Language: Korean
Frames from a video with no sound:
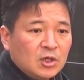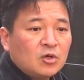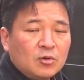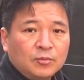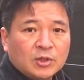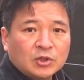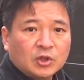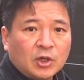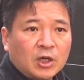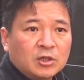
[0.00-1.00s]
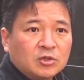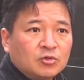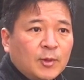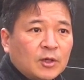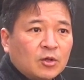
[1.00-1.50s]
인건비에서 절약하는
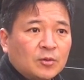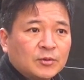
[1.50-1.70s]
수밖에